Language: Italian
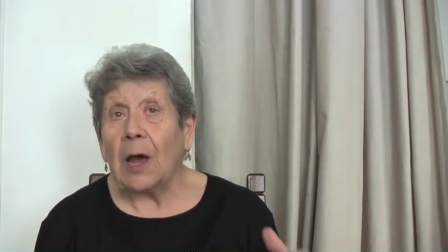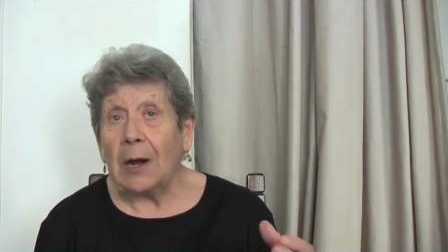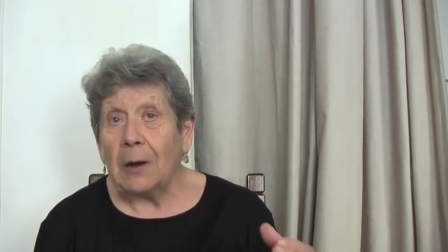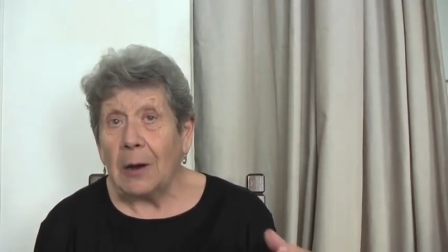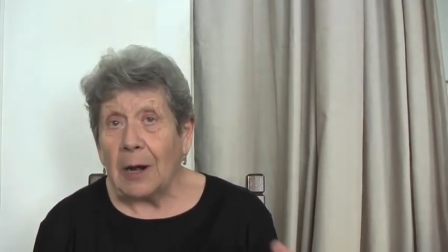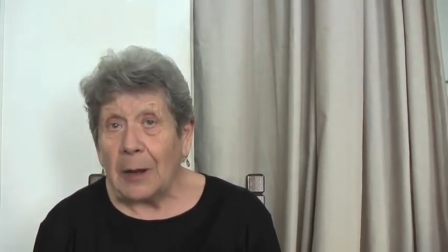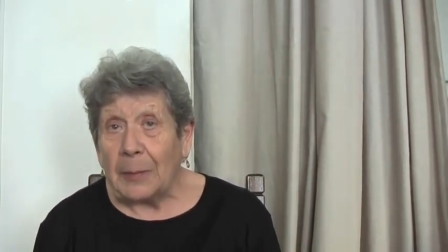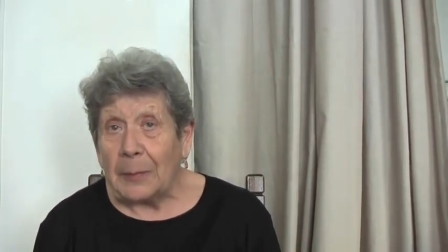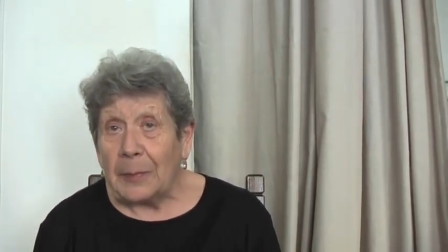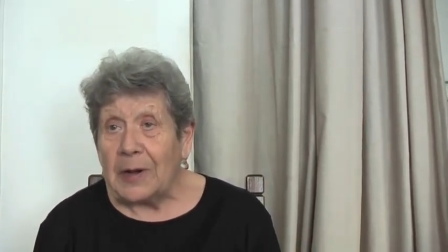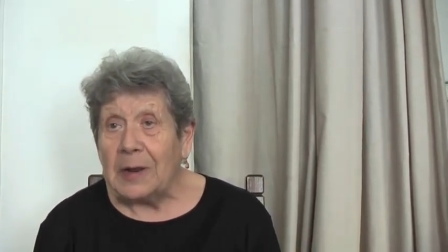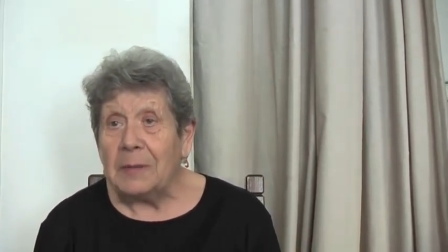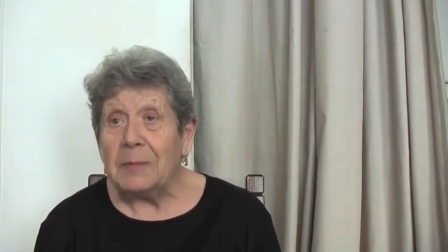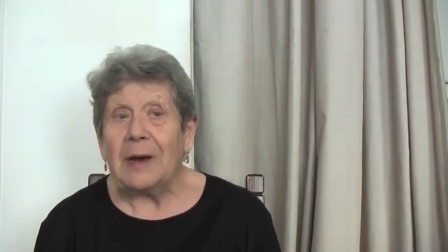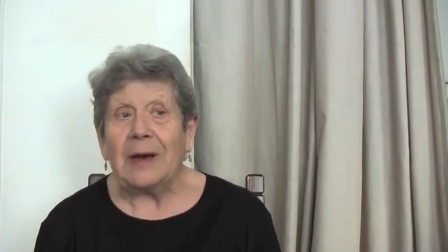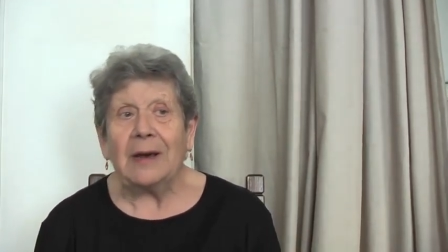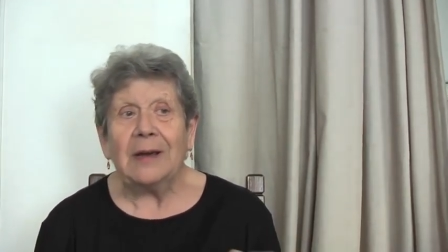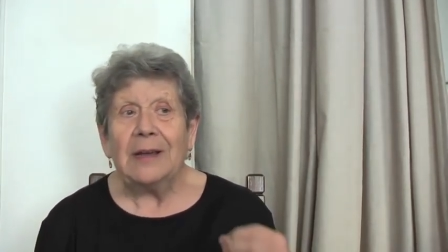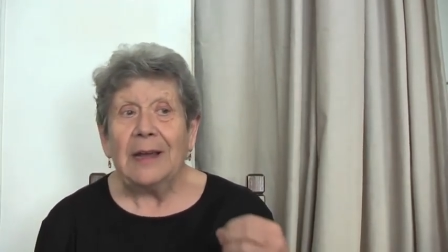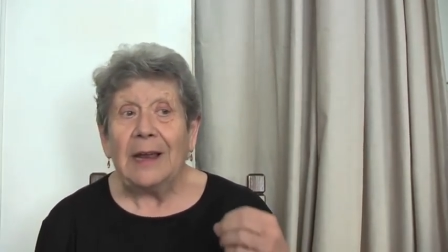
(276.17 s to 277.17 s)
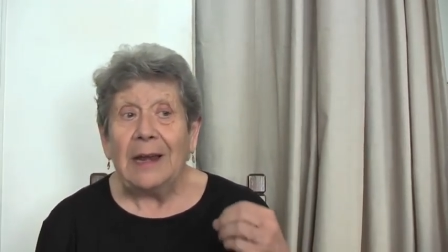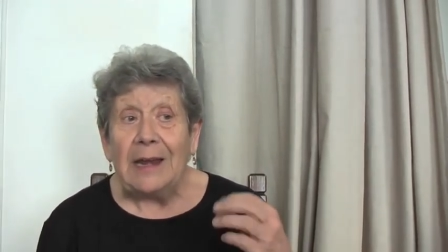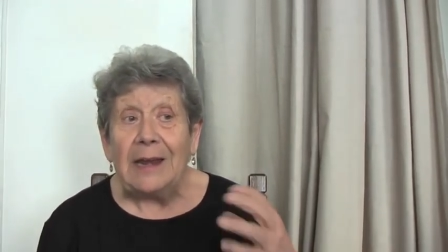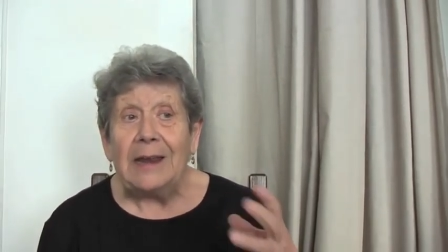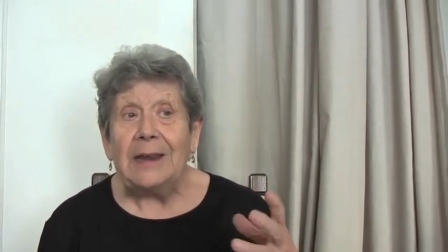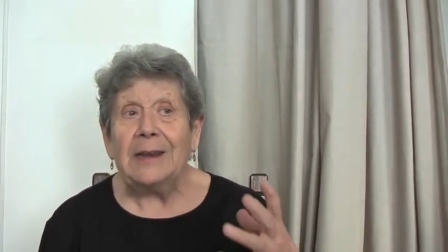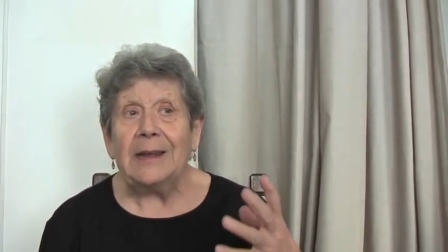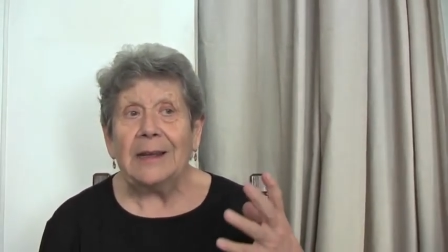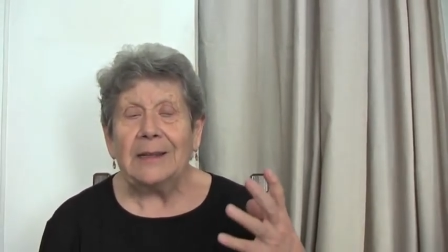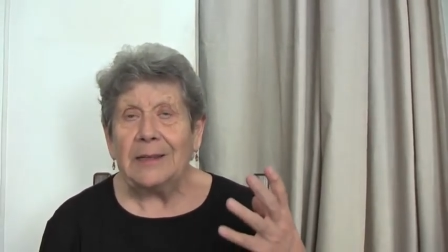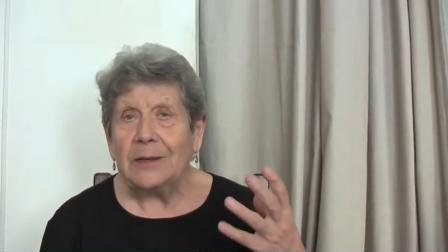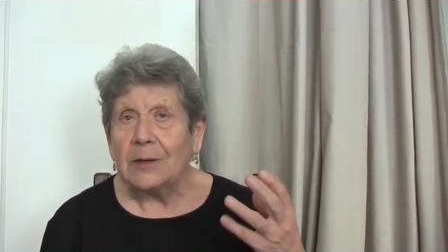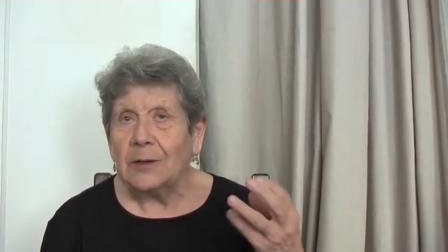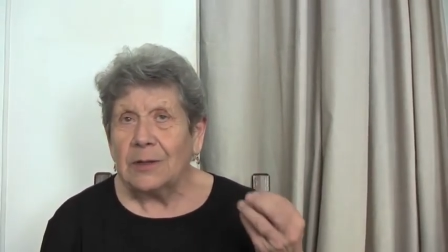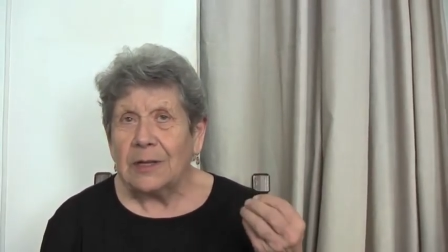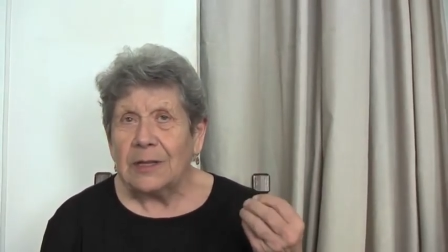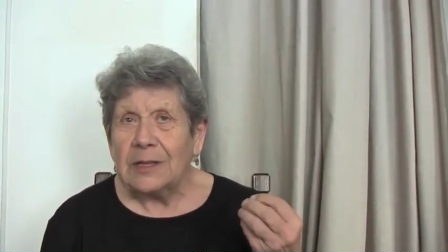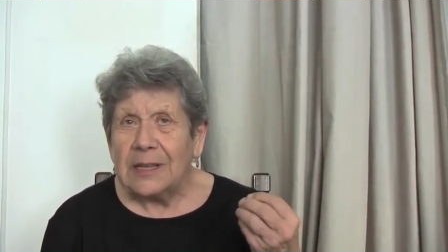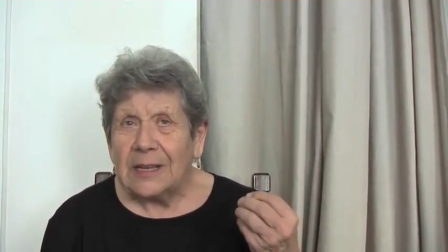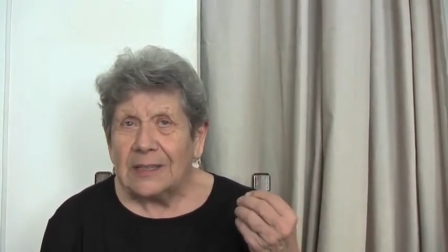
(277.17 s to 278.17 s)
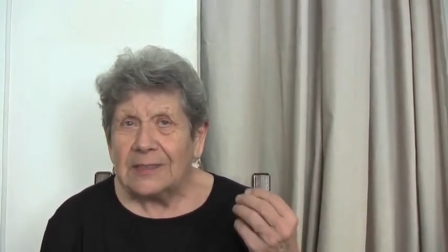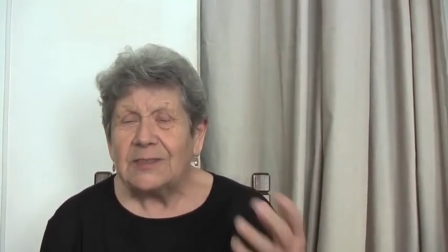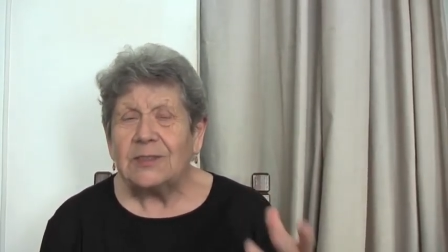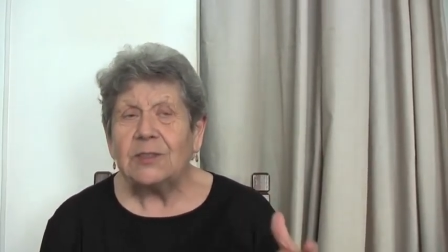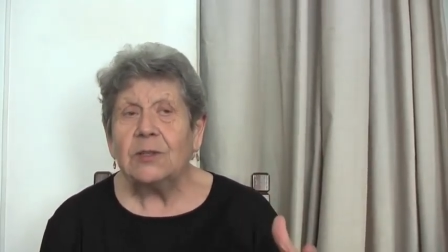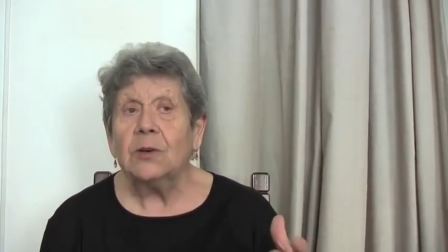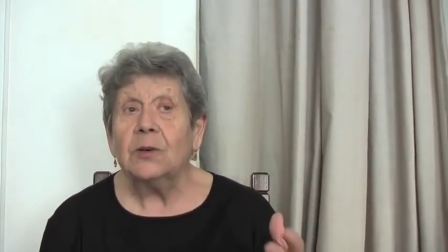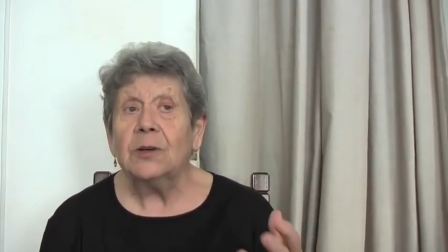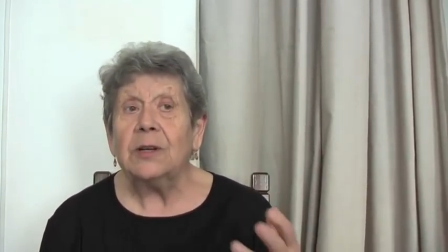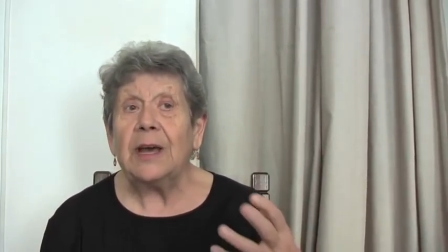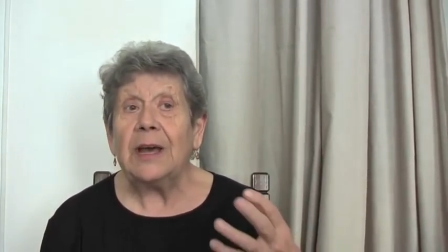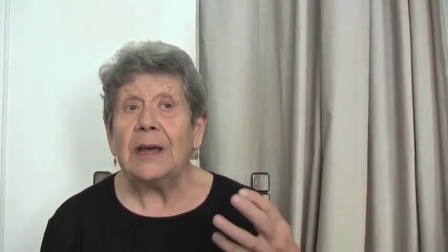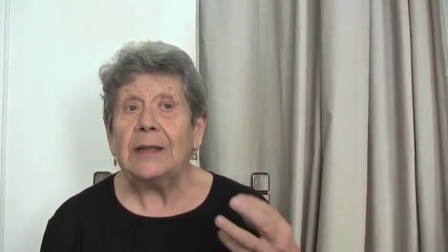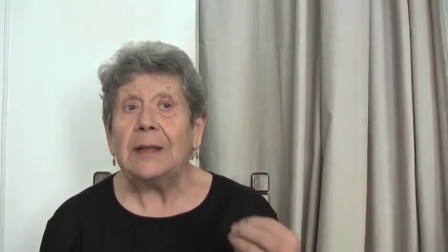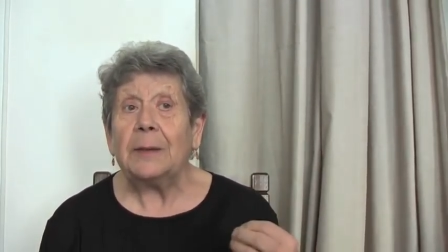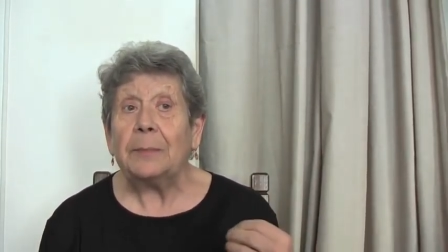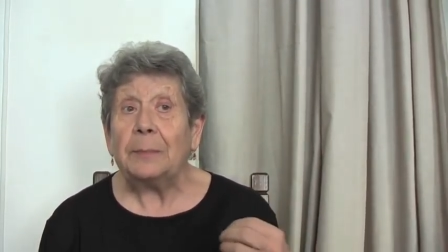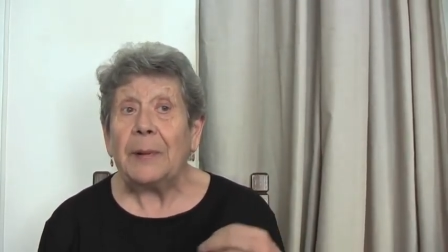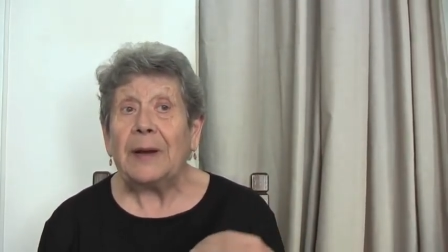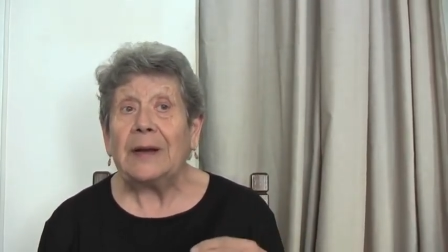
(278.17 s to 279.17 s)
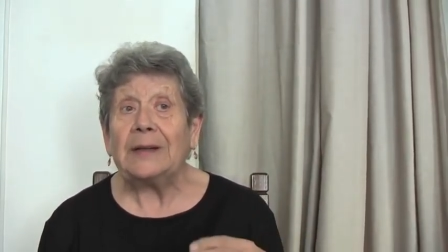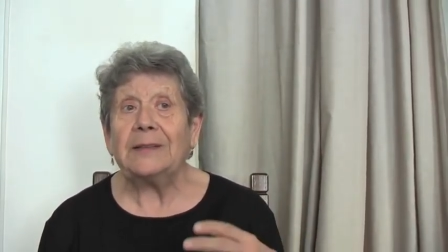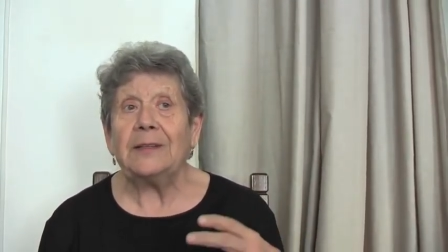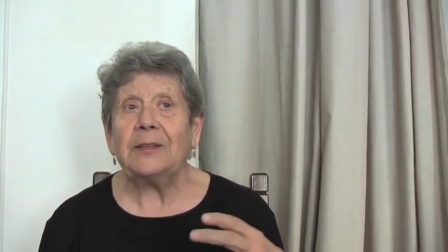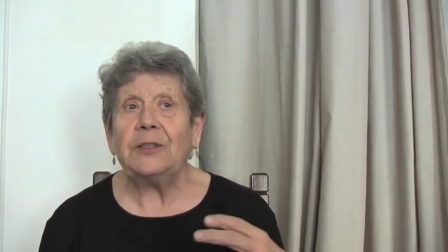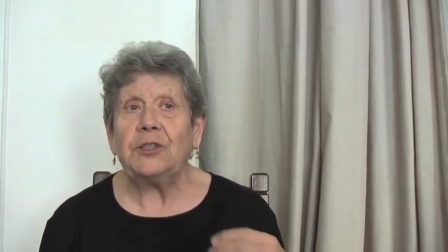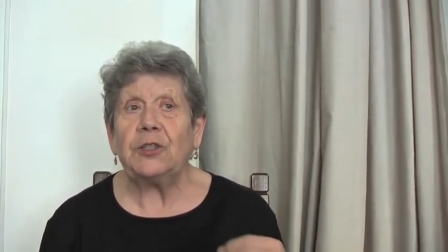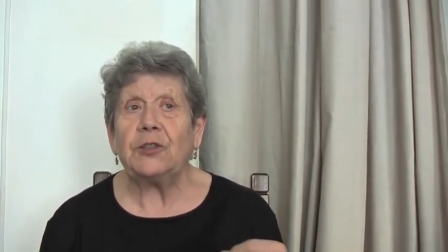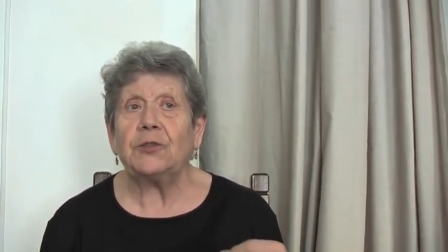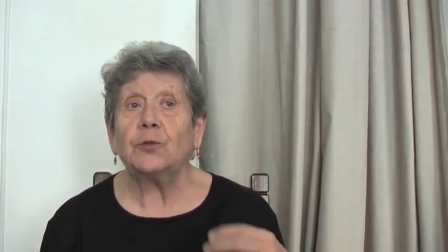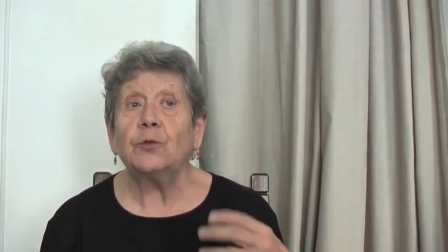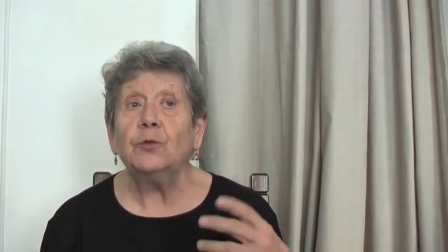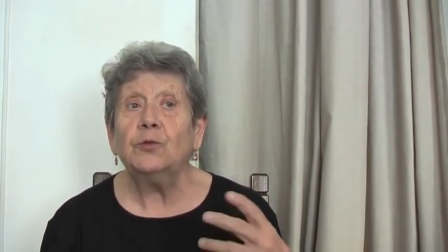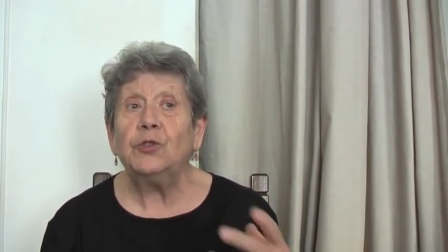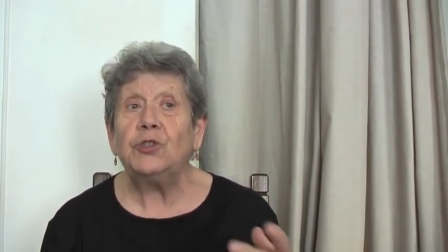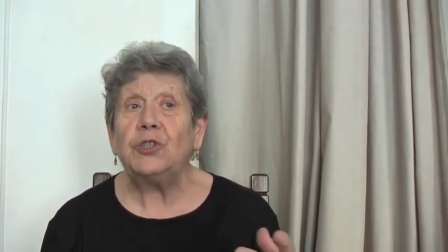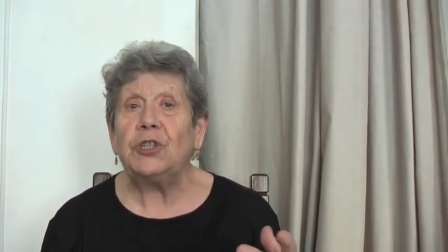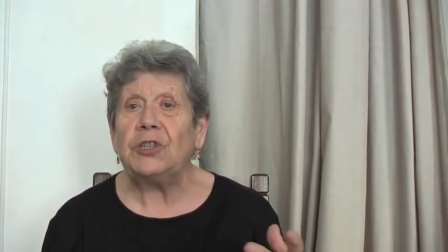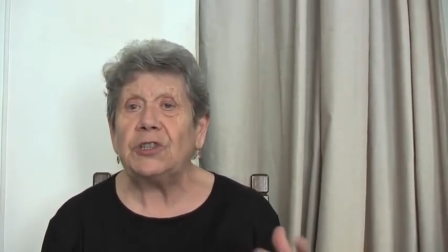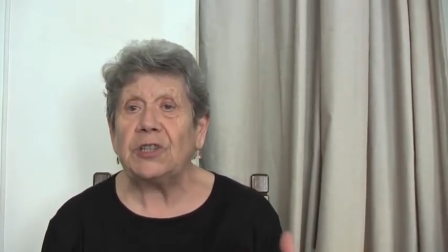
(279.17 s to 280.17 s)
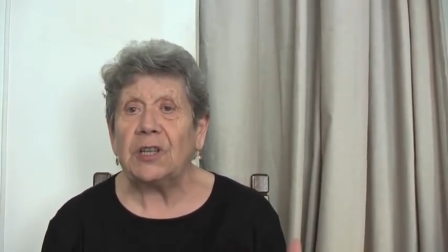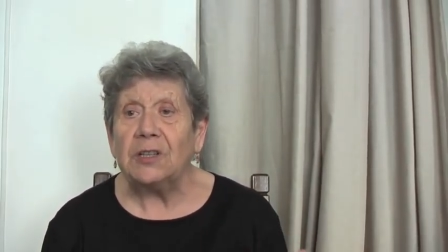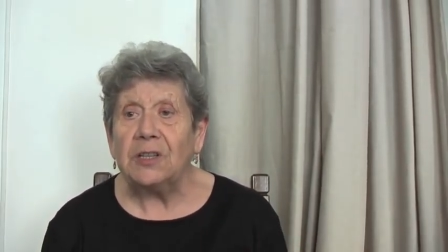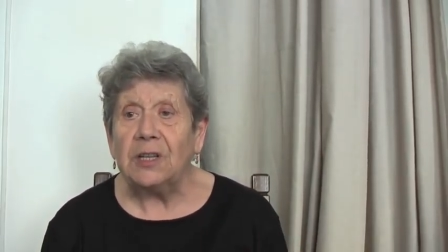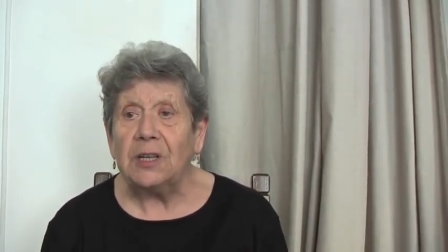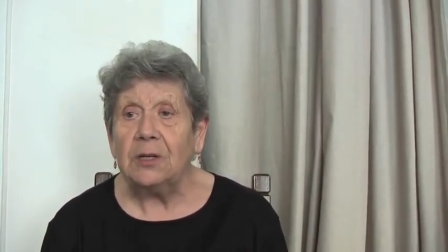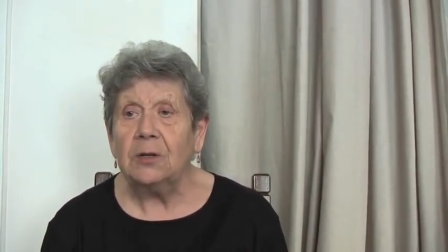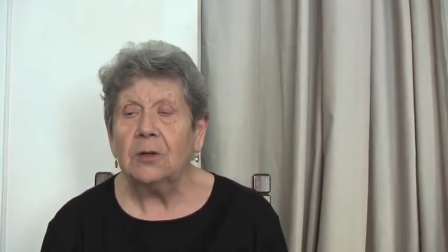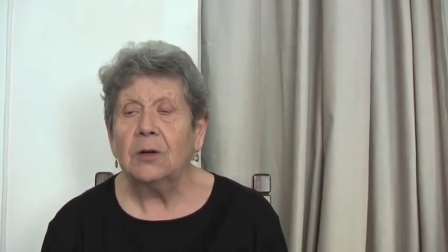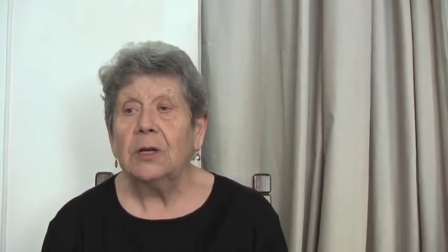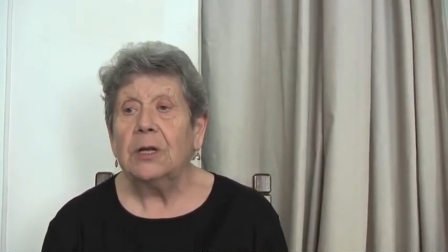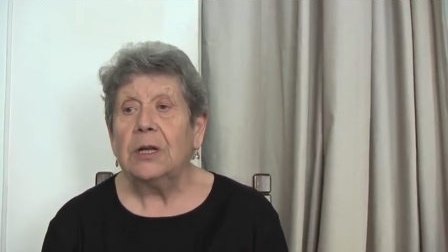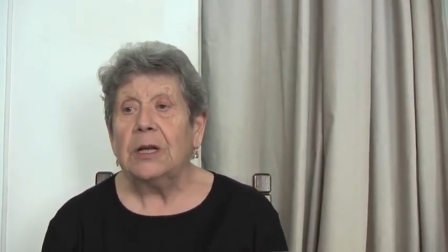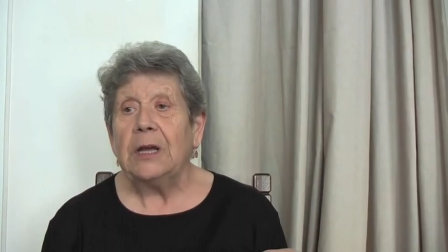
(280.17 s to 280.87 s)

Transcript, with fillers: Allora la prima linea di, di, azione è da parte di ciascun cittadino